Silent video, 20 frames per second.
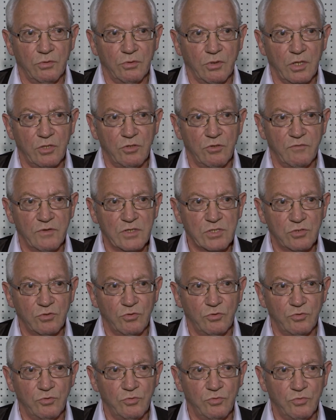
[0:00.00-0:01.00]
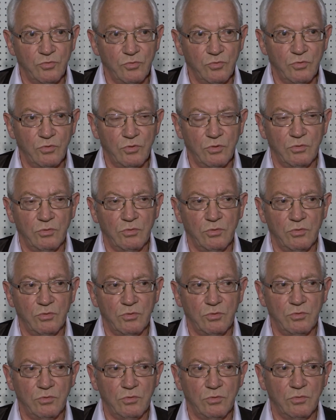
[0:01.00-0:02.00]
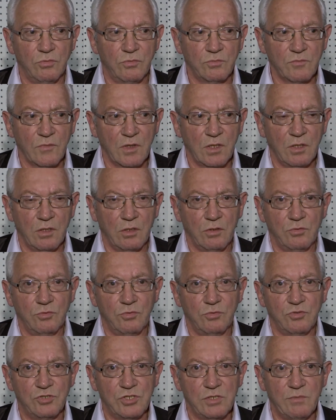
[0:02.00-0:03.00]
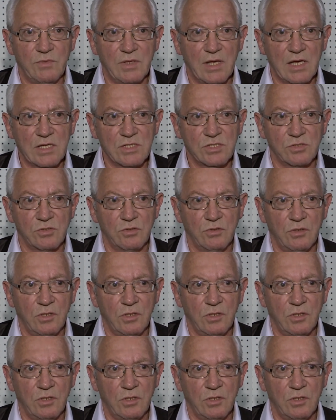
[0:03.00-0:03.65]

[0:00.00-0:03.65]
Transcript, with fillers: rénovation du, du gymnase